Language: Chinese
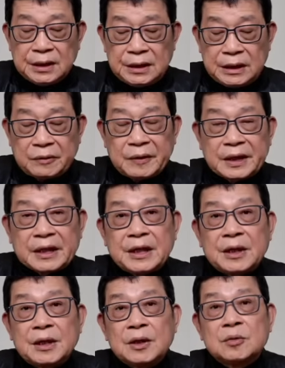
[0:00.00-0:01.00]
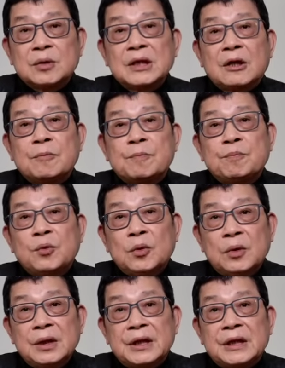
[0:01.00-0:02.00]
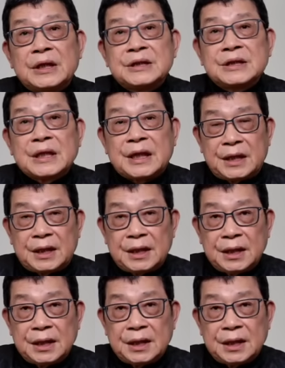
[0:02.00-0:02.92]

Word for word: 也会给胡耀波离在